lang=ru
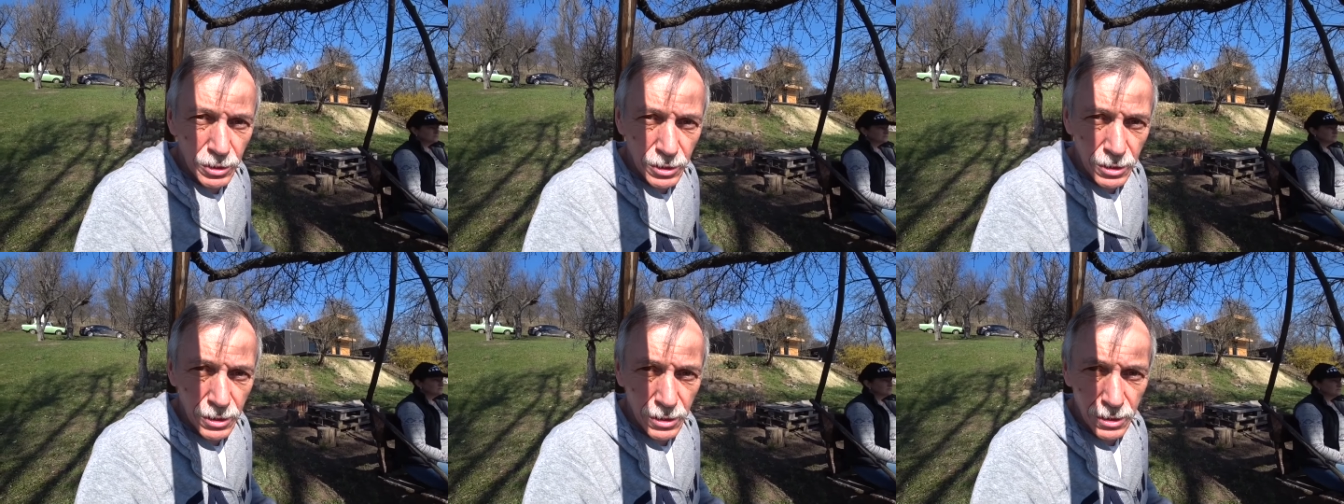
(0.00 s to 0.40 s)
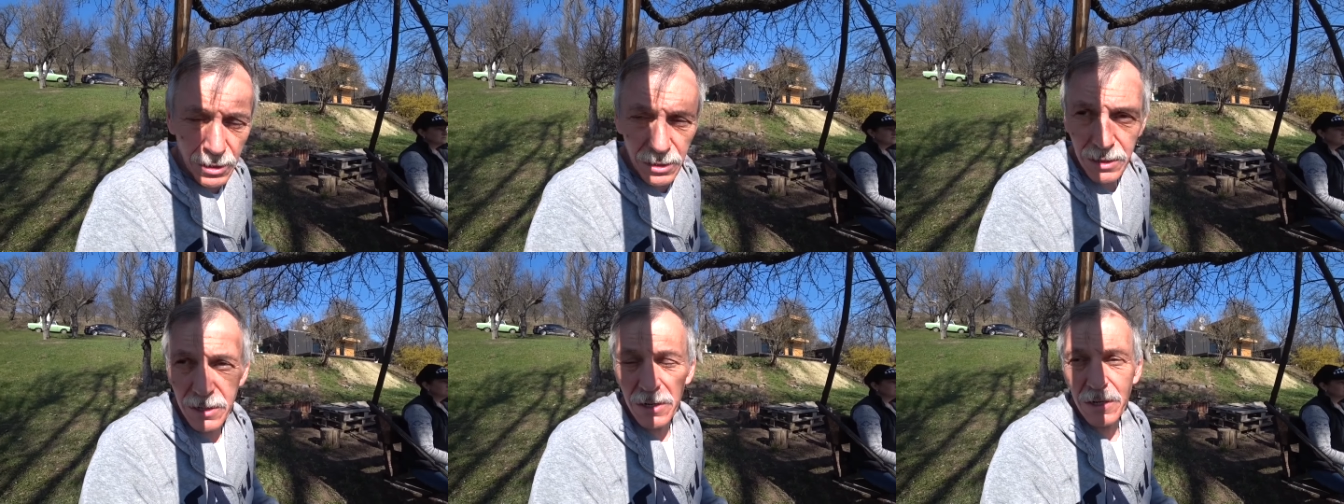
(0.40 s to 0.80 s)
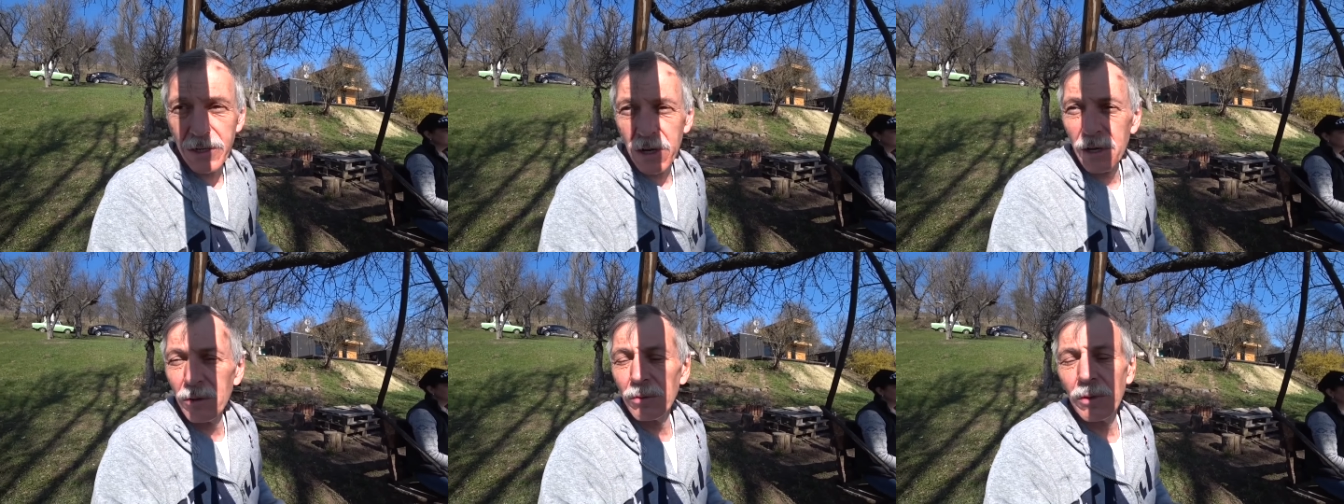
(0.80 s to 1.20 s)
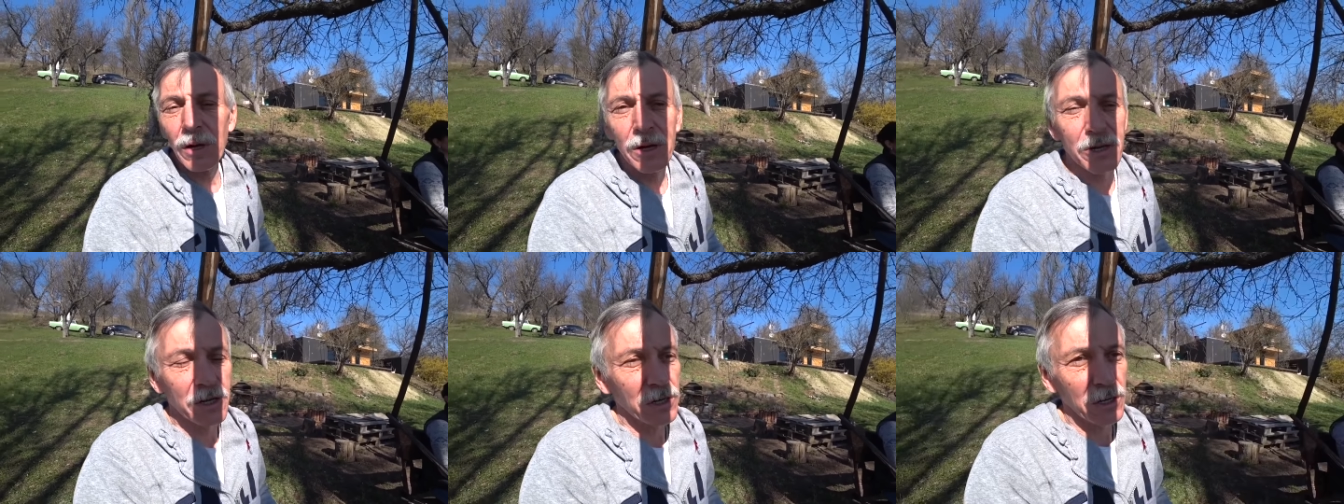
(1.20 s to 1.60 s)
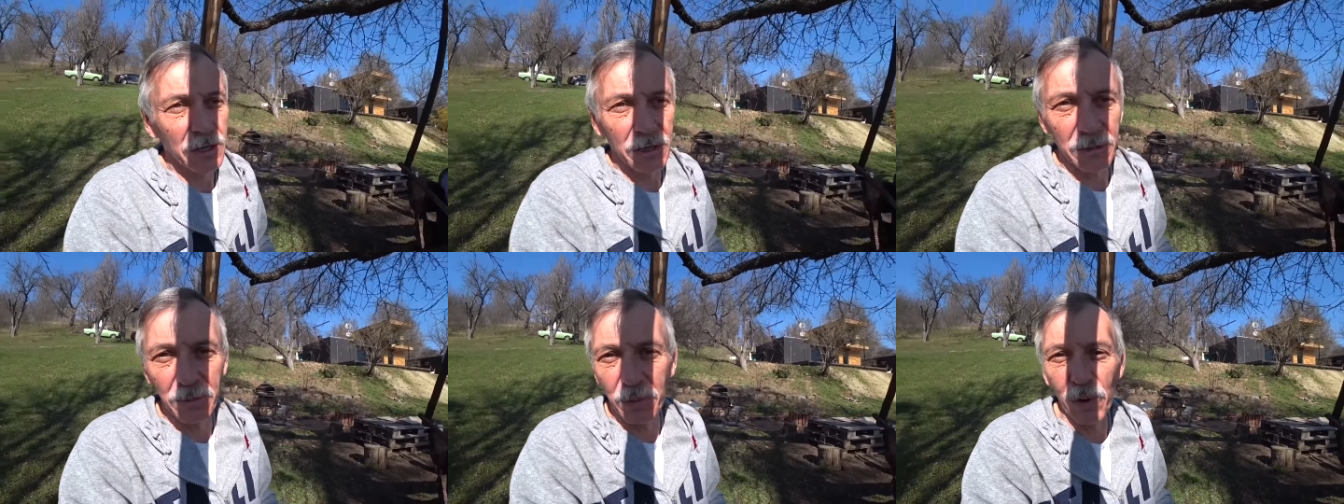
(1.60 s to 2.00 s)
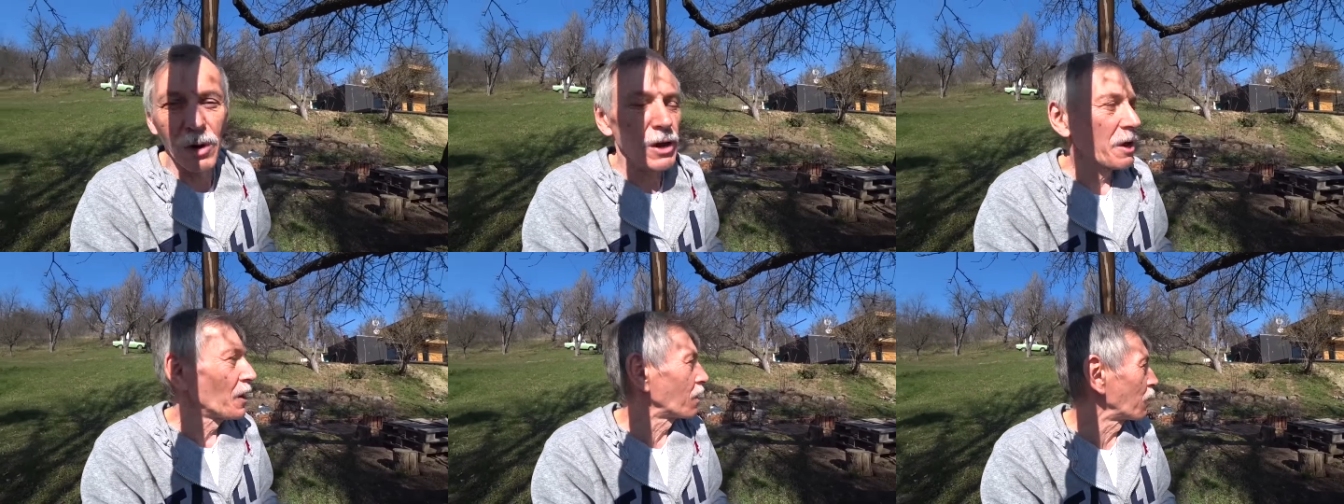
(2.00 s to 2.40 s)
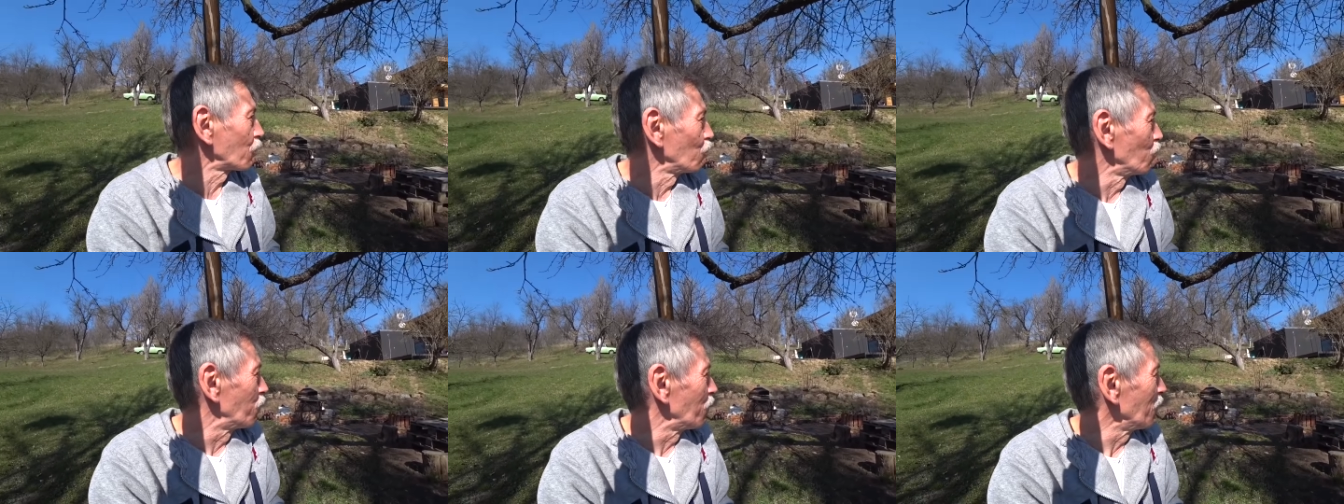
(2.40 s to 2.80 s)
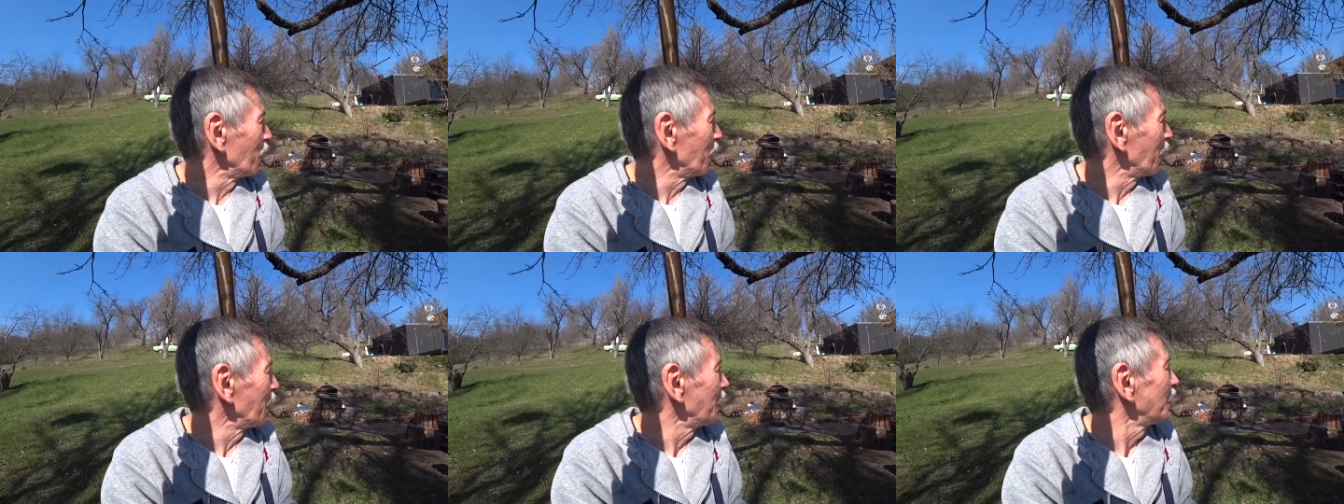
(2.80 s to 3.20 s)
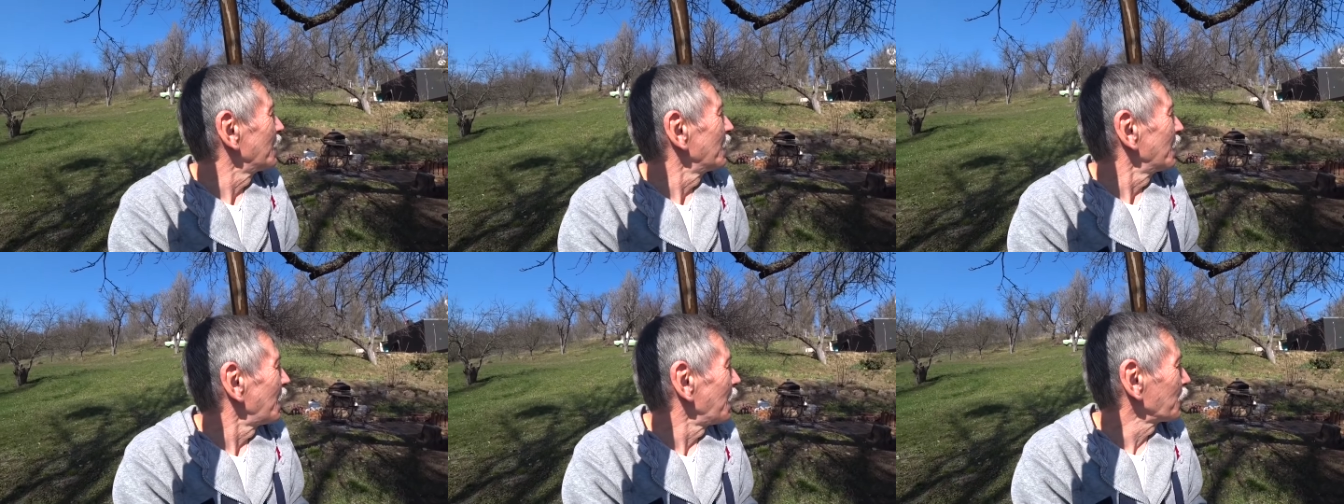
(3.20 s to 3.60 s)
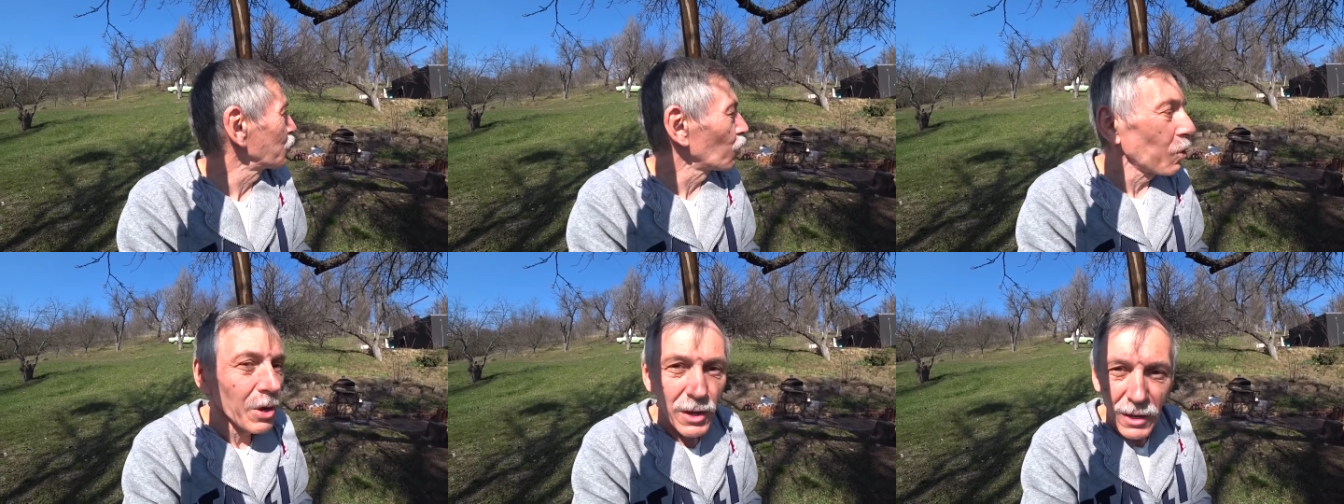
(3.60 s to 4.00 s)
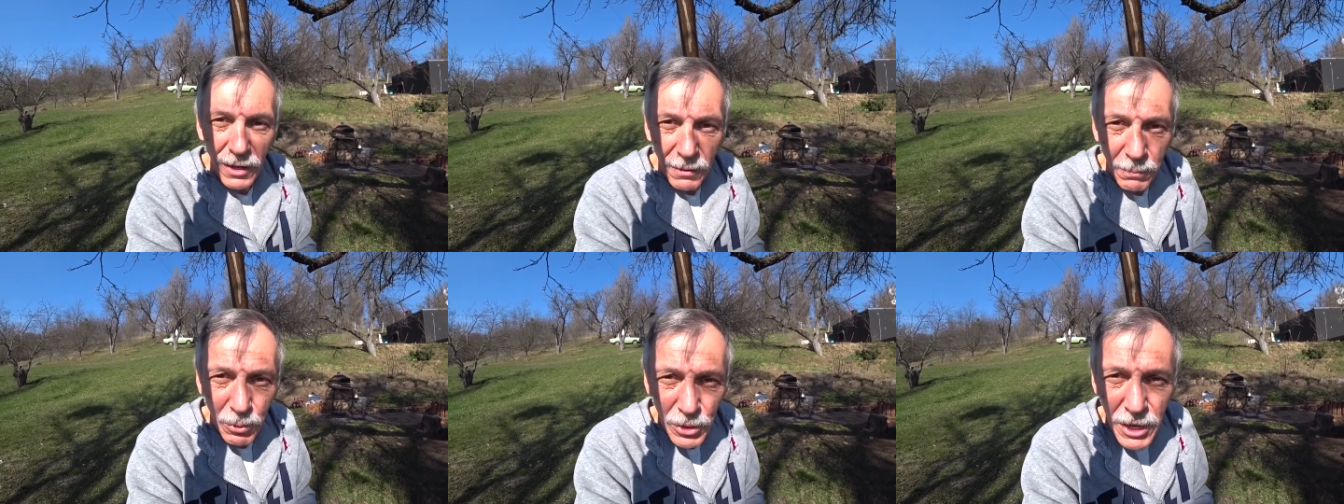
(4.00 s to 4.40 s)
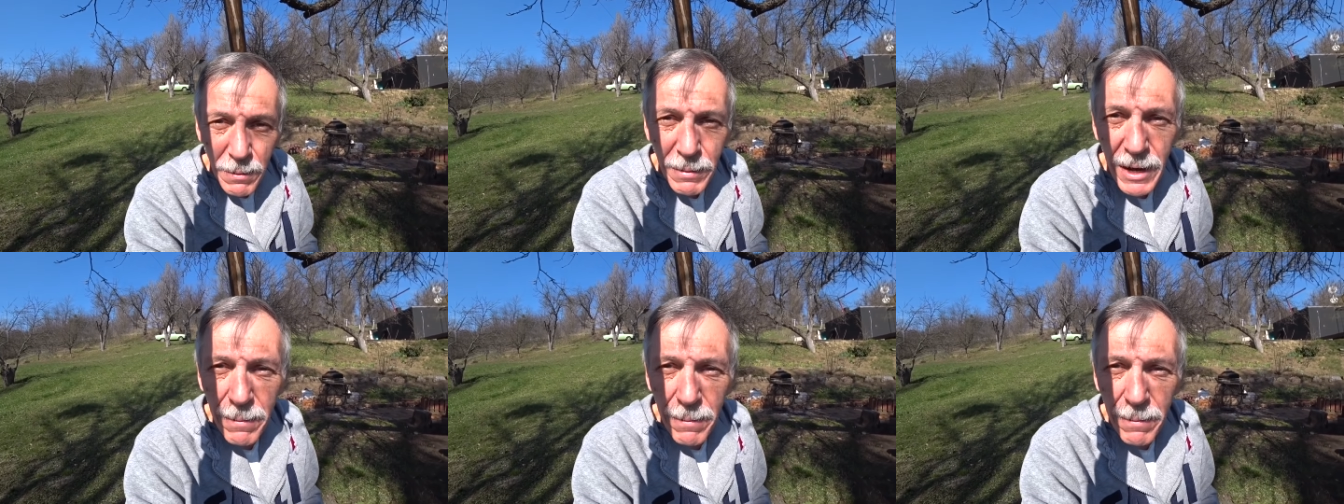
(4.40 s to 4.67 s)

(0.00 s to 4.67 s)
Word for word: и срезаю дальше более крупные. А то будем